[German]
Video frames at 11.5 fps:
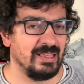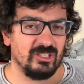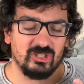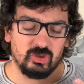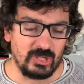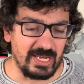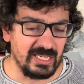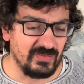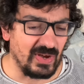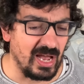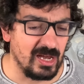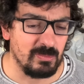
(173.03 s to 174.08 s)
ständig
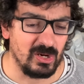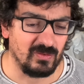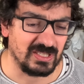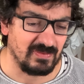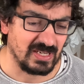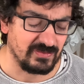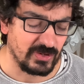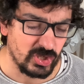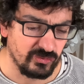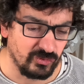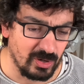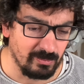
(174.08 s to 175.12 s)
war immer irgendwas, war es
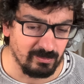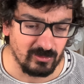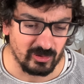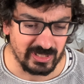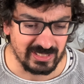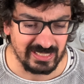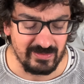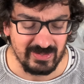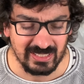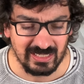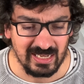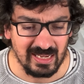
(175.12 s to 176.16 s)
verschwommen oder es hat ewig
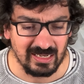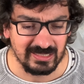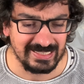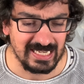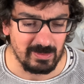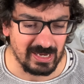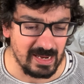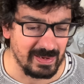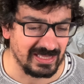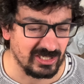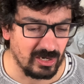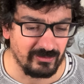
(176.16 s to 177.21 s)
gelangen, die Kamera
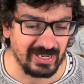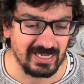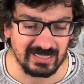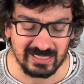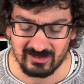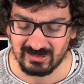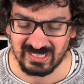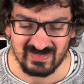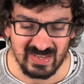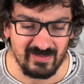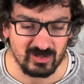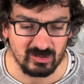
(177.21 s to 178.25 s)
hat sich aufgehängt. Also das
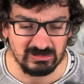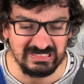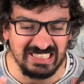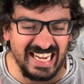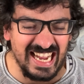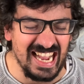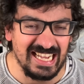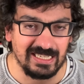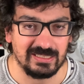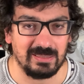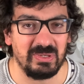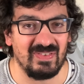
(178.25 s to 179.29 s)
war einfach so, ah,
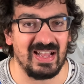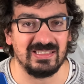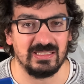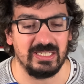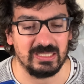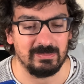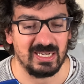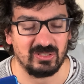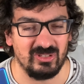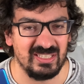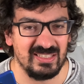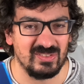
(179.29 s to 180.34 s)
das hat mich wahnsinnig gemacht. Und
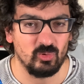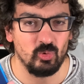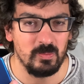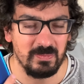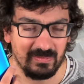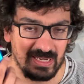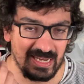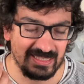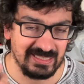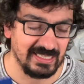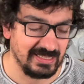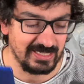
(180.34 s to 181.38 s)
diesen Zoom, der jetzt
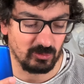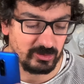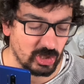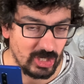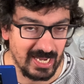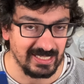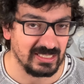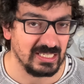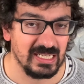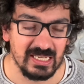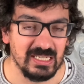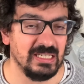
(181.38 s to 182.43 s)
hier unterscheidet,
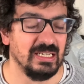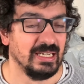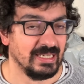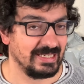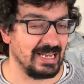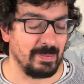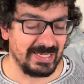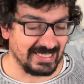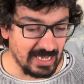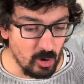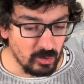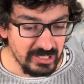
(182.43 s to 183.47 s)
den habe ich
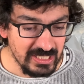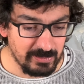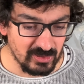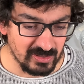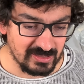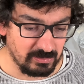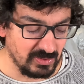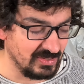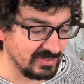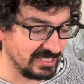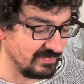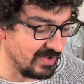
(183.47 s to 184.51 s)
jetzt auch nie benutzt,
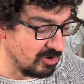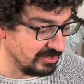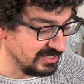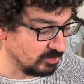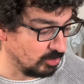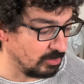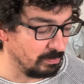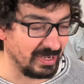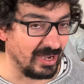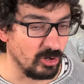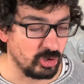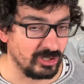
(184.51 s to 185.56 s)
beziehungsweise der war auch nie so
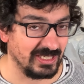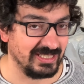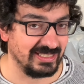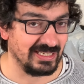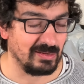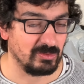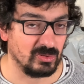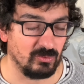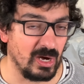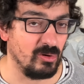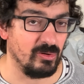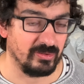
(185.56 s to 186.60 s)
berauschend, dass ich sagen musste,
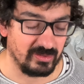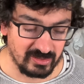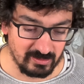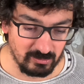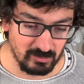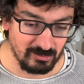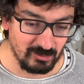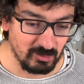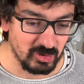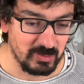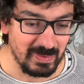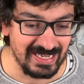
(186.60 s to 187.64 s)
wow, das
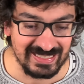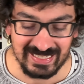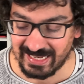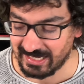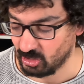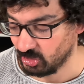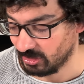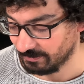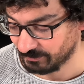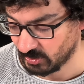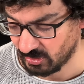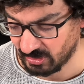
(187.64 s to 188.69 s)
muss ich mir jeden Tag anschauen.
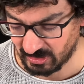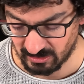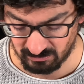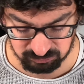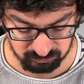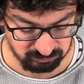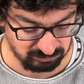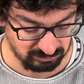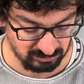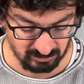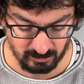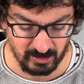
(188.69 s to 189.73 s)
Und äh,
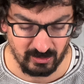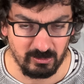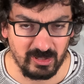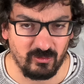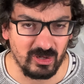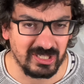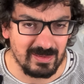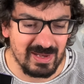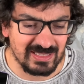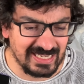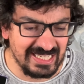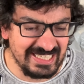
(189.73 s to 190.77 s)
über die
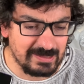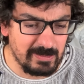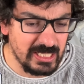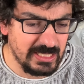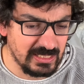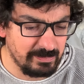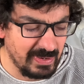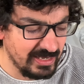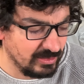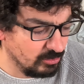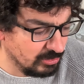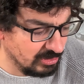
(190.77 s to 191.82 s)
Frontkameras rede ich jetzt mal nicht, die sind
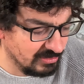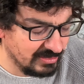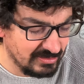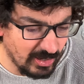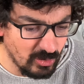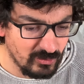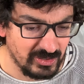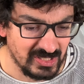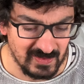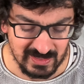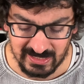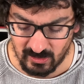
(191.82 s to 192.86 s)
beide gut und taugen für
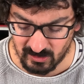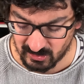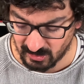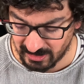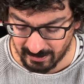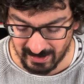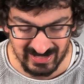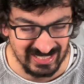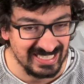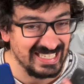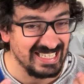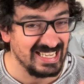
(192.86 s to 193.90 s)
das, was sie taugen sollen. Aber wie
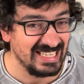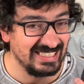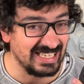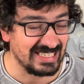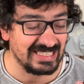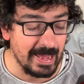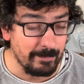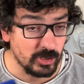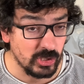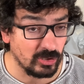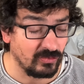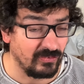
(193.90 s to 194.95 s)
gesagt, dieser
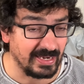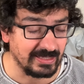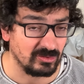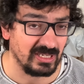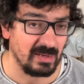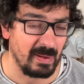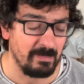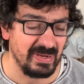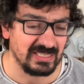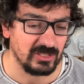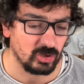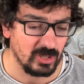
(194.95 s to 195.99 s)
Snapshot-Faktor, der beim
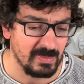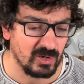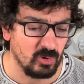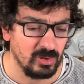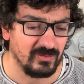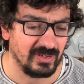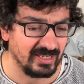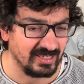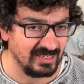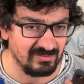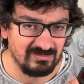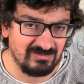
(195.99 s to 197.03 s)
Pixel schon immer cool war, der,
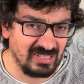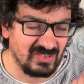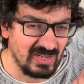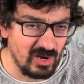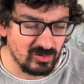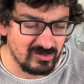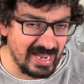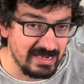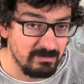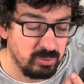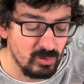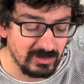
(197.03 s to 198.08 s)
das war auch so ein
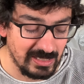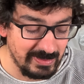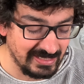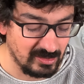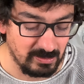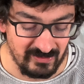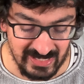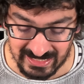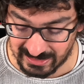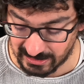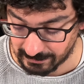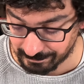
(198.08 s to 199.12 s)
Punkt, der mich dazu bewegt
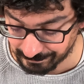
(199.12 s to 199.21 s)
hat.